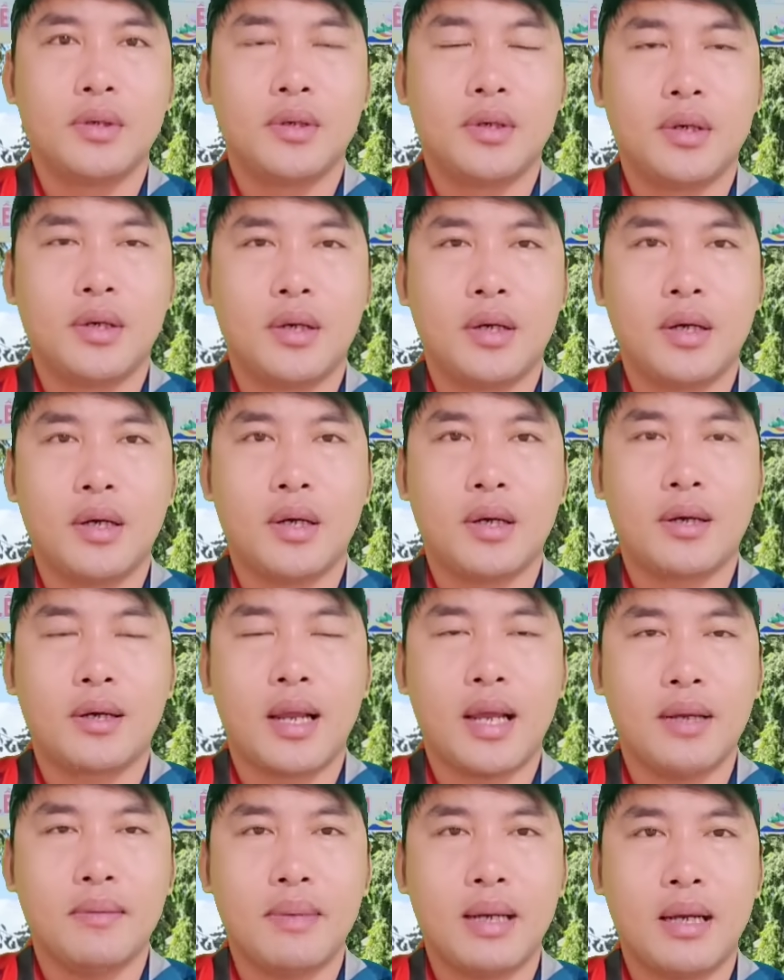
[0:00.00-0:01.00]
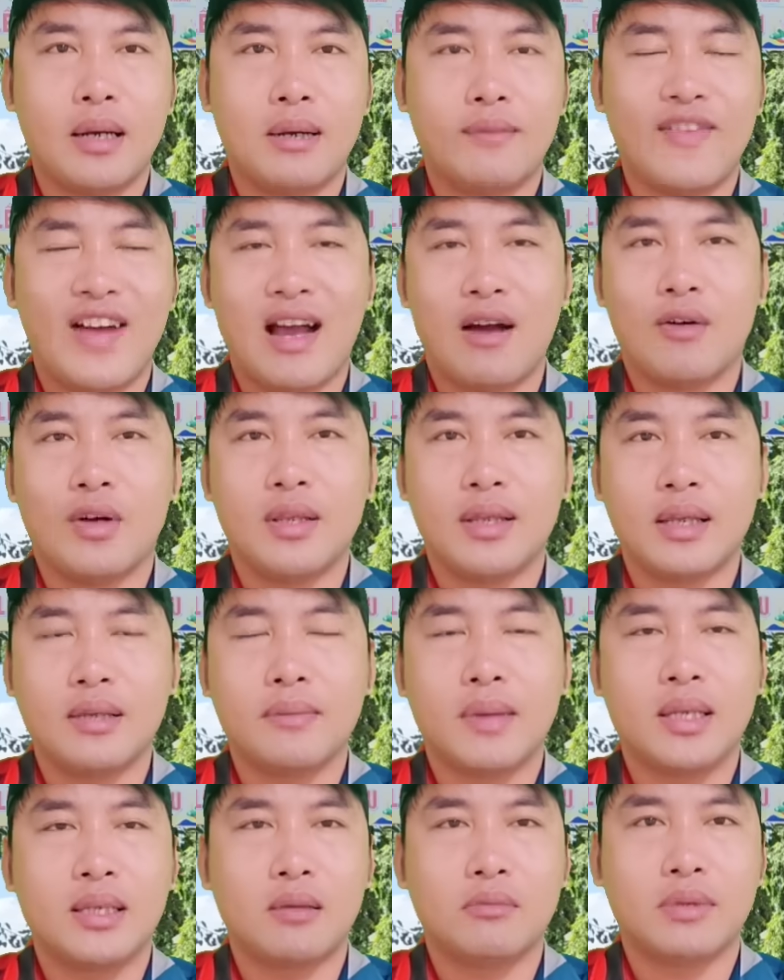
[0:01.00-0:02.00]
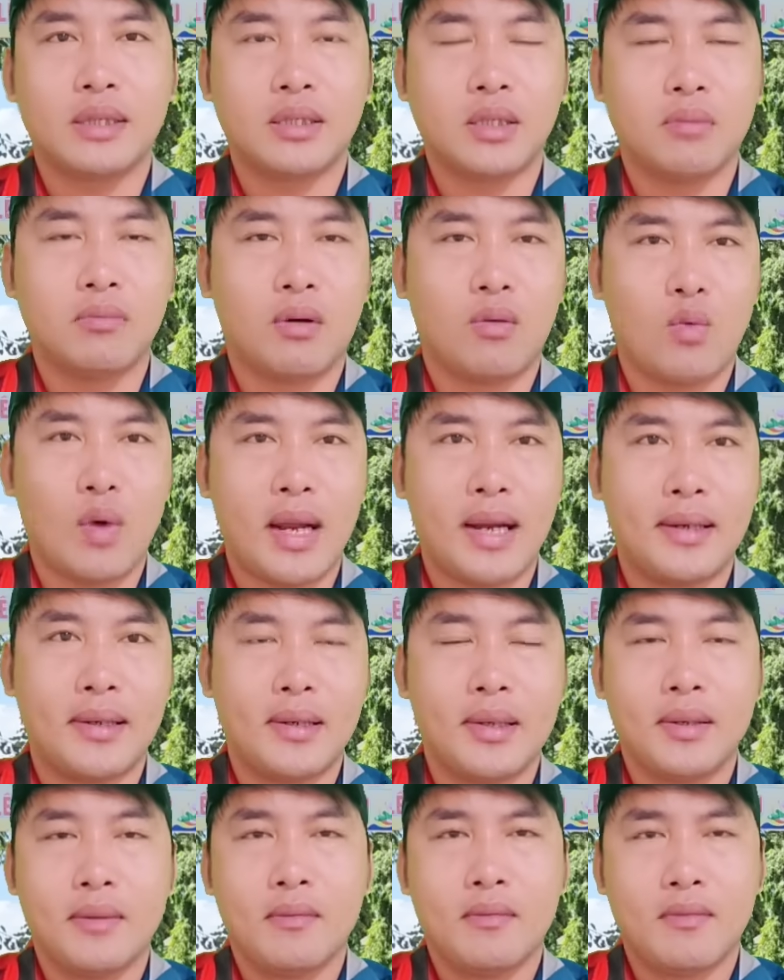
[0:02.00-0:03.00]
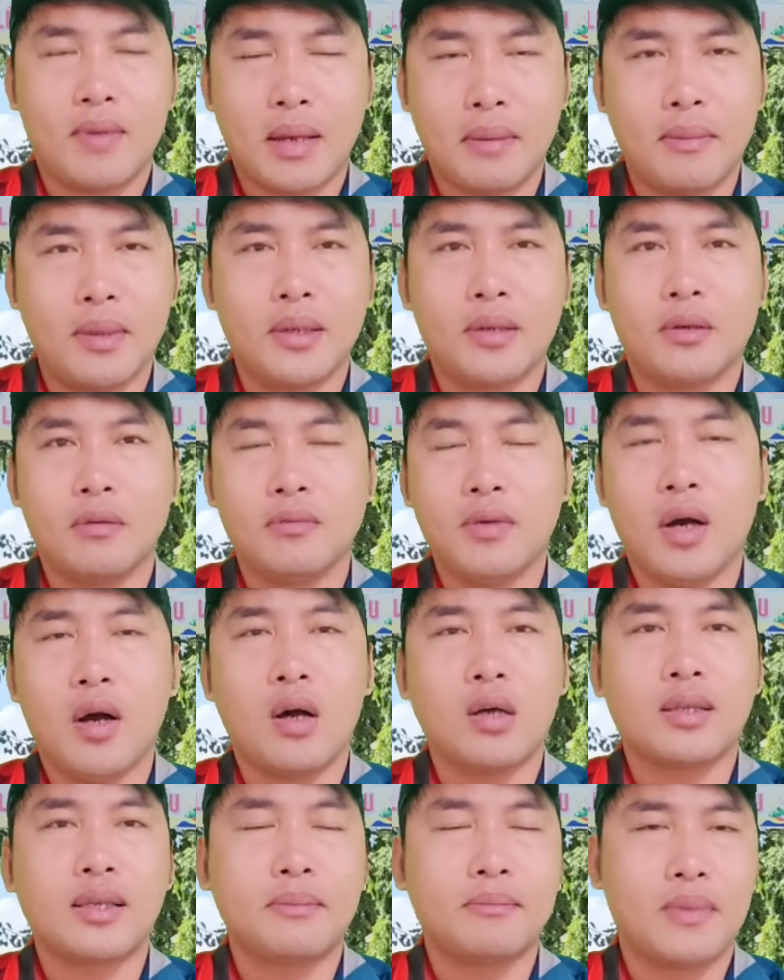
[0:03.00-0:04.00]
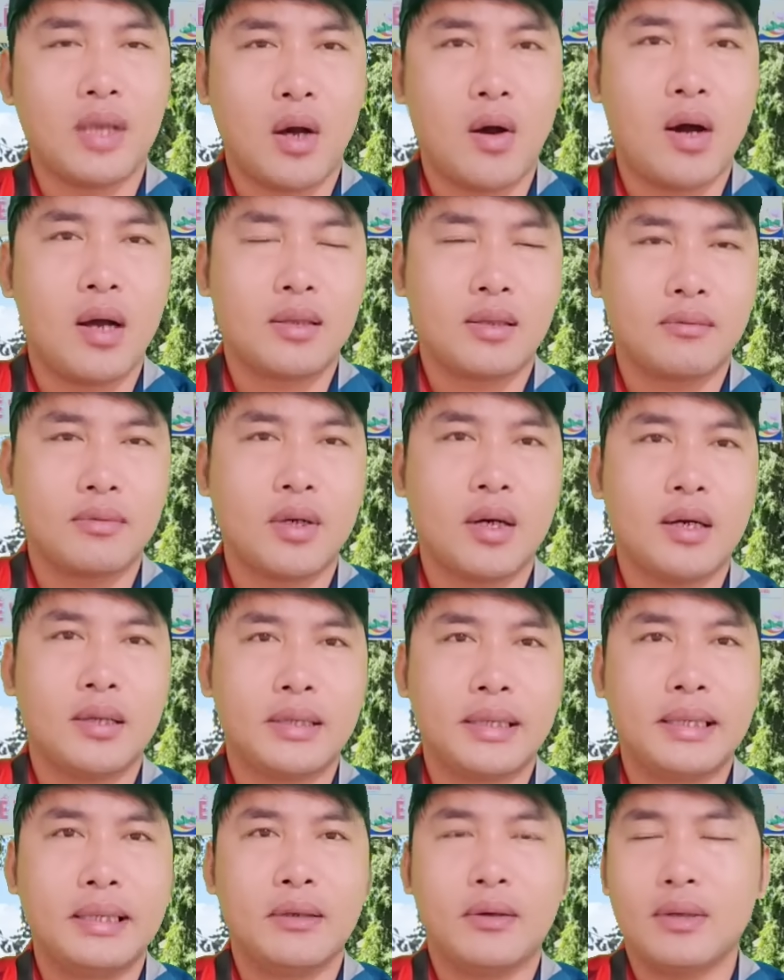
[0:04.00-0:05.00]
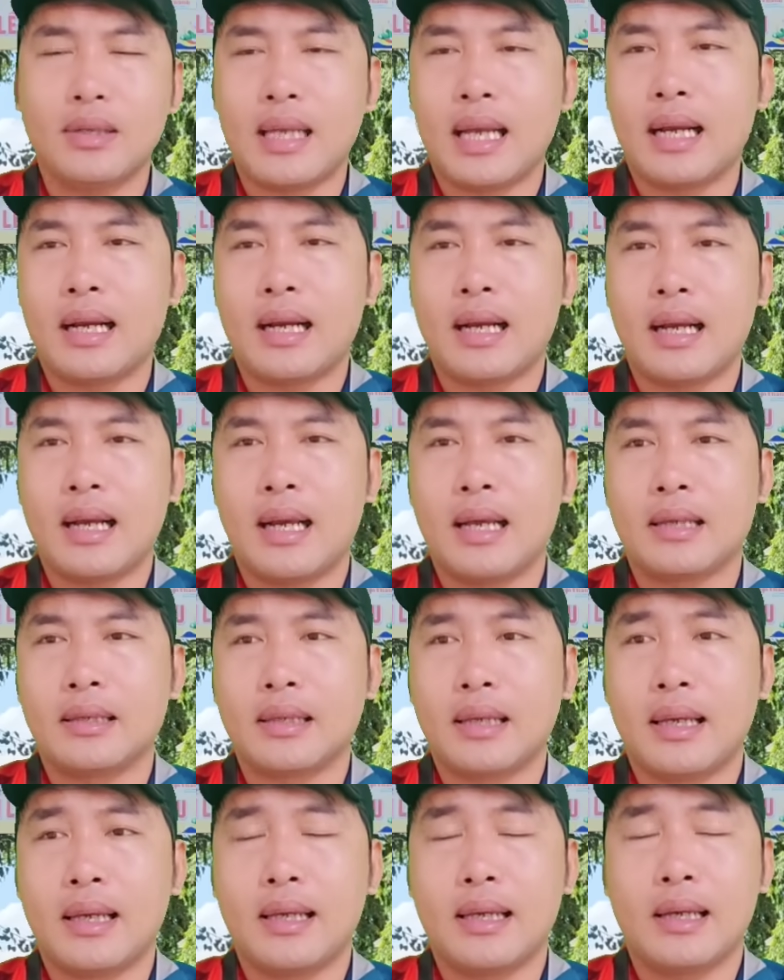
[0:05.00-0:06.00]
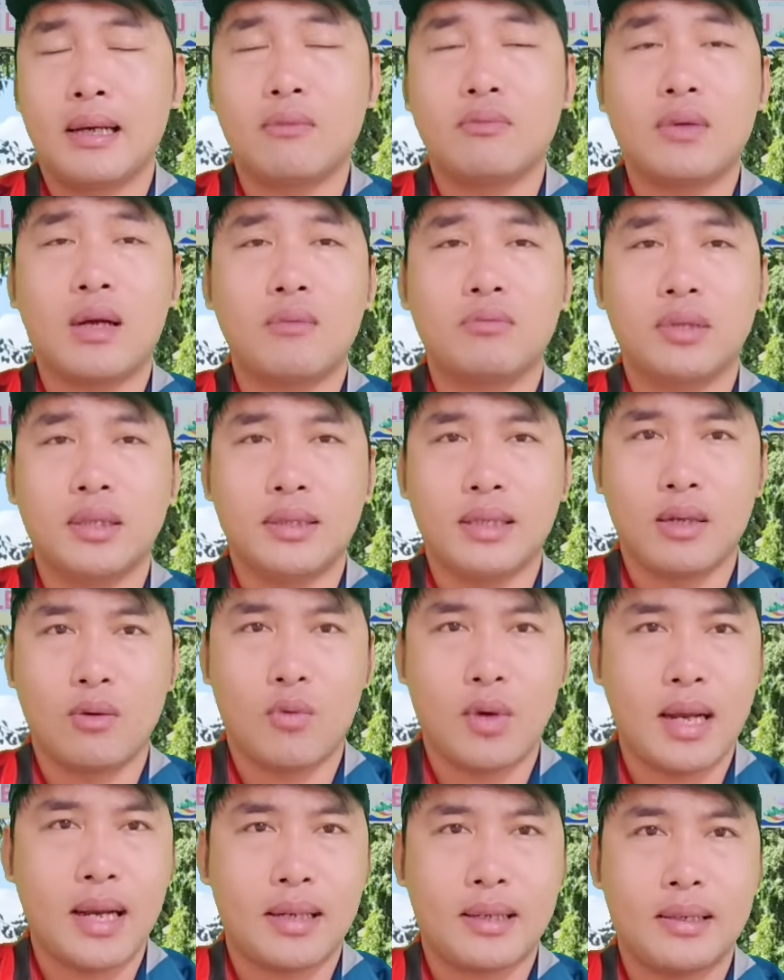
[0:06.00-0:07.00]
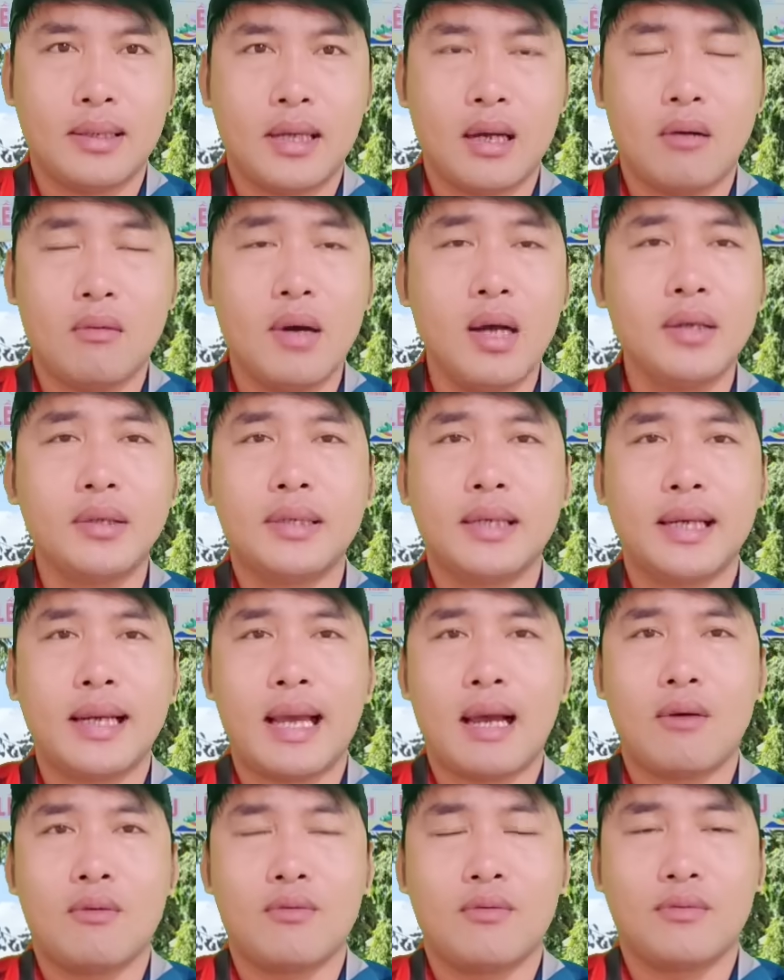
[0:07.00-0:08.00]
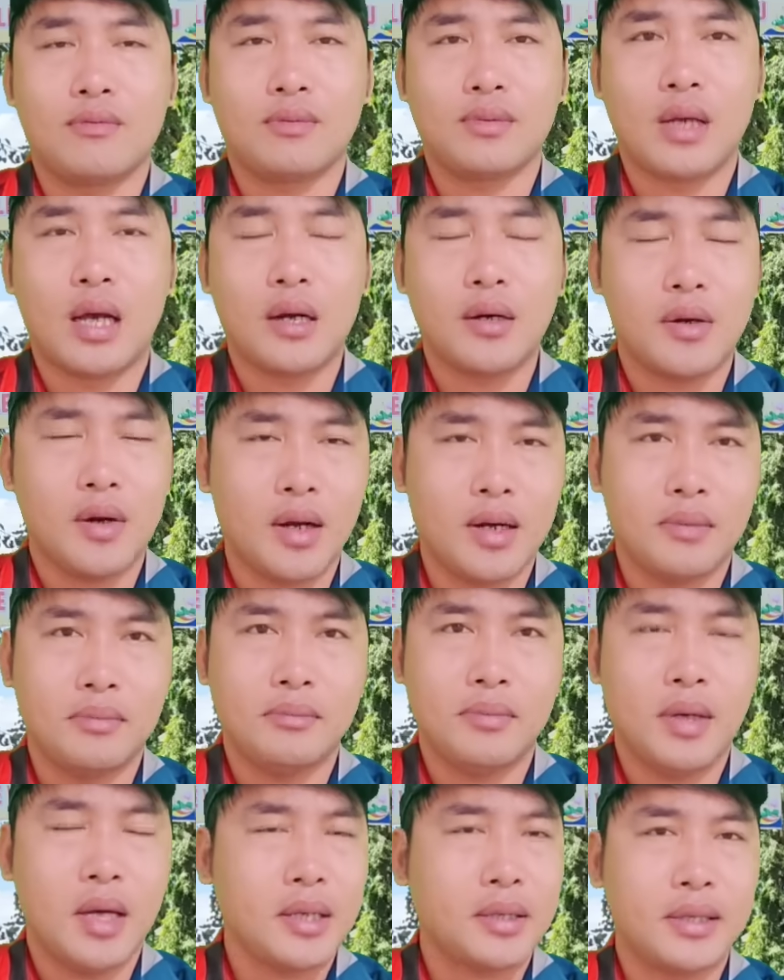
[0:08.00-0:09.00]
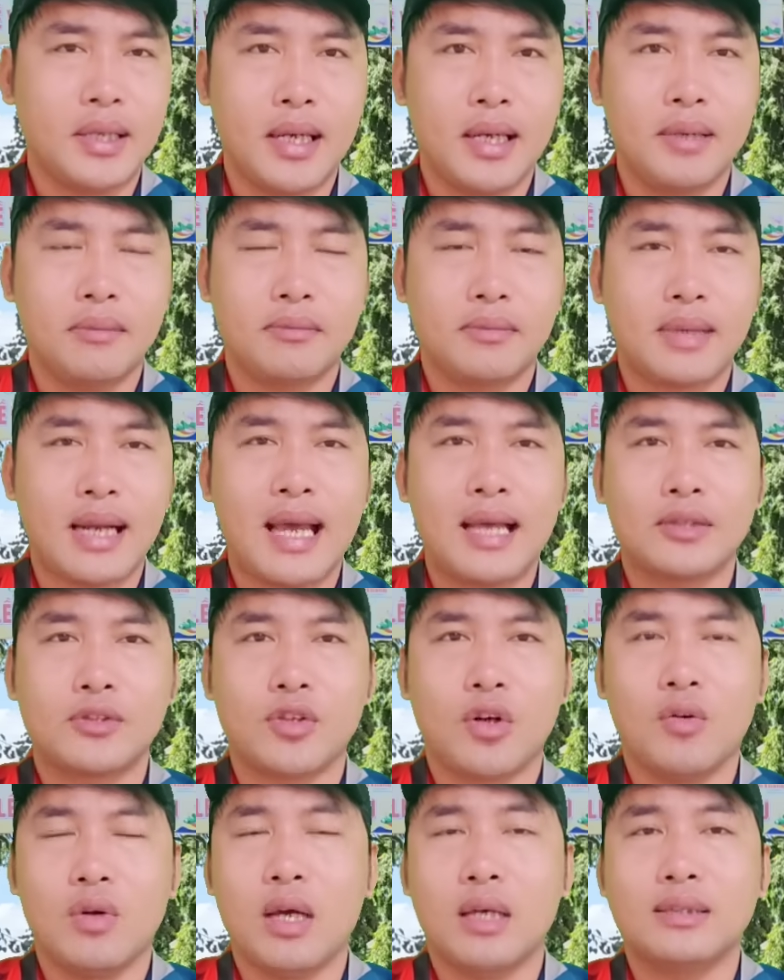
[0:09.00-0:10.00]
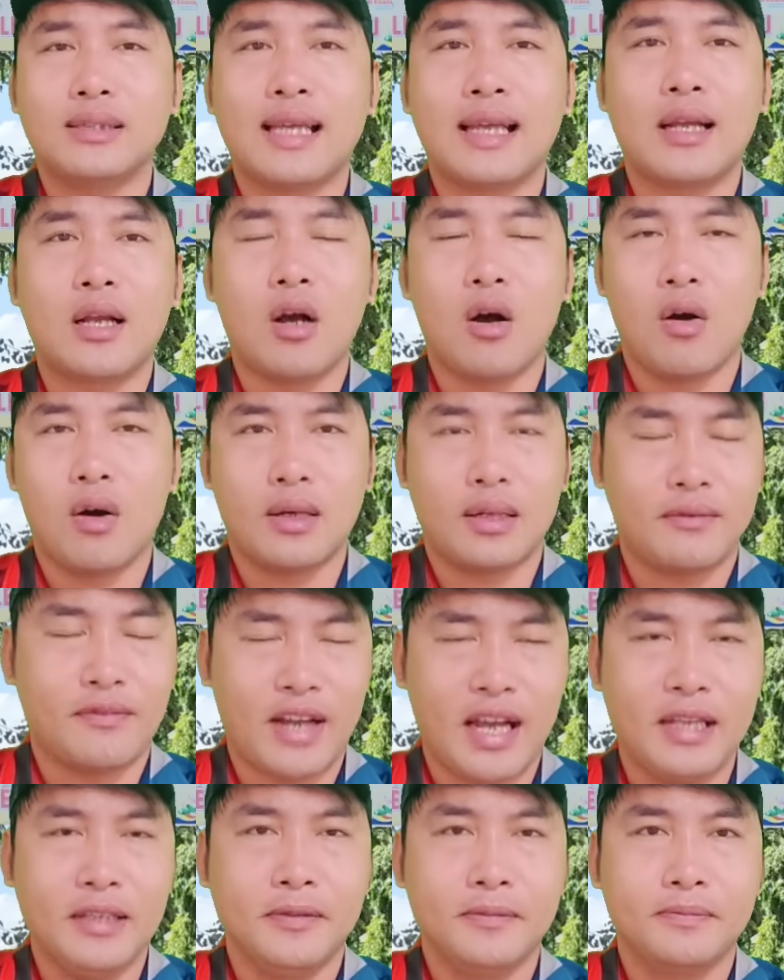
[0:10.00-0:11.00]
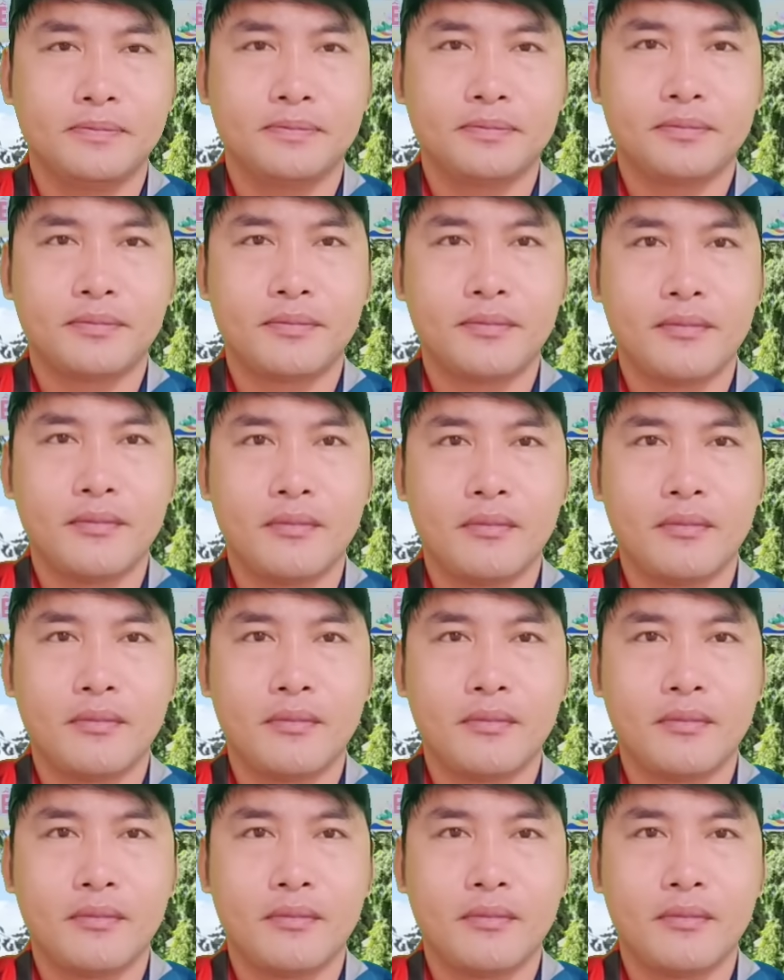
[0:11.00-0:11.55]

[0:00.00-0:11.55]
à, để mà vào ở trên bên trong thiền tôn bộc quang và mình cũng có hỏi thăm dò trong đó thì nói rằng à, thầy ông ông thích trang quan đó ông ít khi nào ở đó lắm ít khi lắm đa số là ở sài gòn thì phải ừ.